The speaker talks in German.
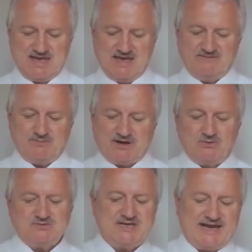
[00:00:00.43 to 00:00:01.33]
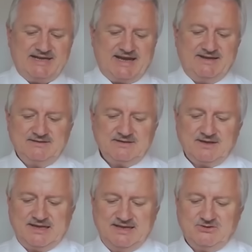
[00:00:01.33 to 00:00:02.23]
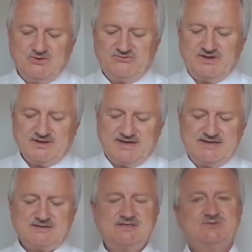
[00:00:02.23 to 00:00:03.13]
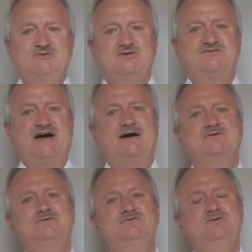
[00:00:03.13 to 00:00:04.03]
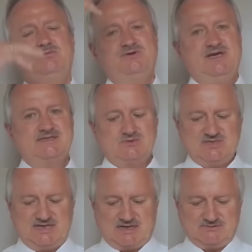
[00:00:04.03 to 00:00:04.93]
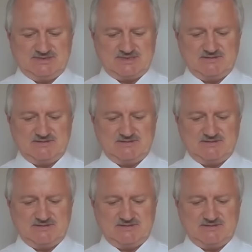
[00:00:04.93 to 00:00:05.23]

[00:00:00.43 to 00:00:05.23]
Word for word: Wir brauchen keine andere religiöse Erkenntnis und Erfahrung über Jesus hinaus.